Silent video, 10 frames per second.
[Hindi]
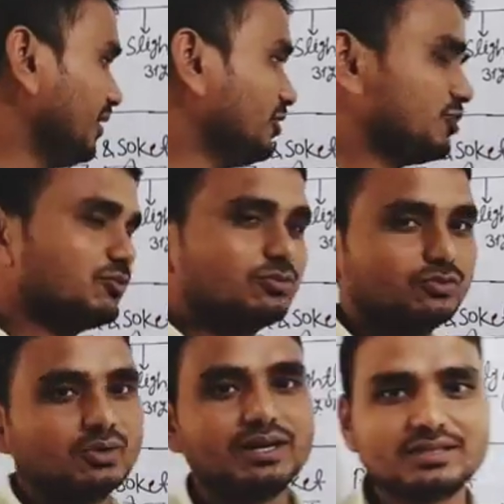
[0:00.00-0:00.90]
हिंज
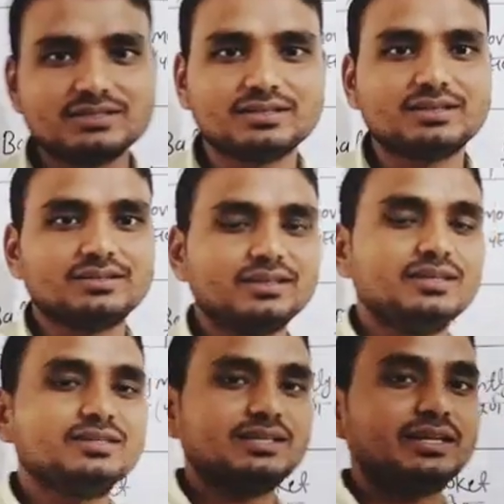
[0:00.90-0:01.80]
ज्वाइंट किसे कहते हैं
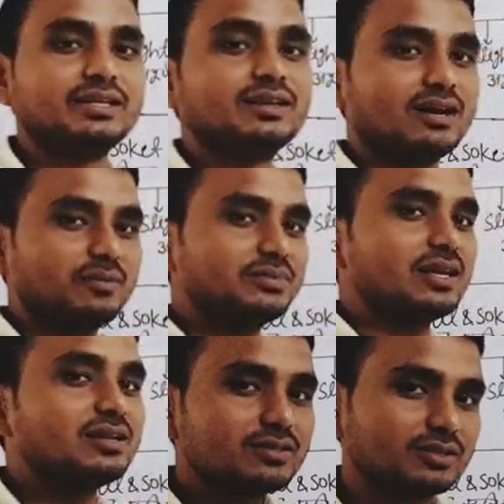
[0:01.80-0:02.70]
हिंज यानी
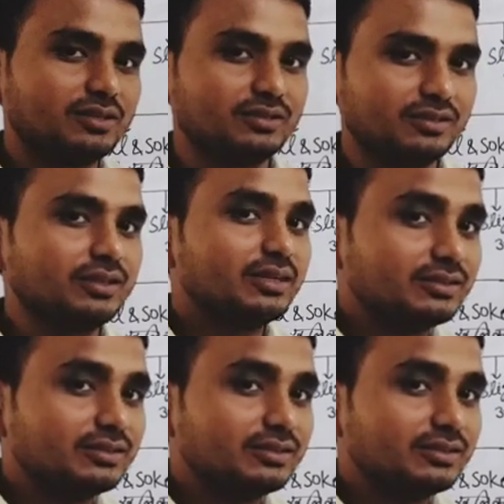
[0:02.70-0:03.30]
कब्जा संधि